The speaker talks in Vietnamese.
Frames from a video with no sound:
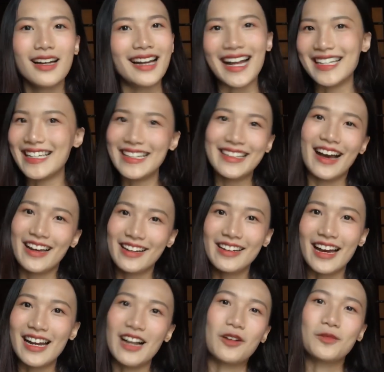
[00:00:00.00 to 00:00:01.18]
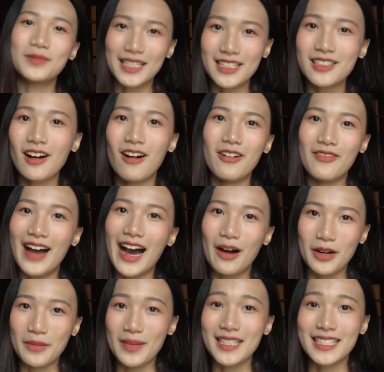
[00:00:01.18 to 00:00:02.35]
và nhìn thấy ở đấy nó cũng sẽ sờ
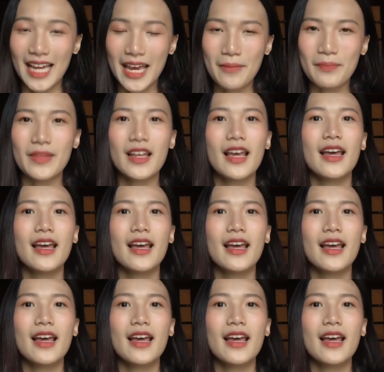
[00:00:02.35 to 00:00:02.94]
vào để mà xem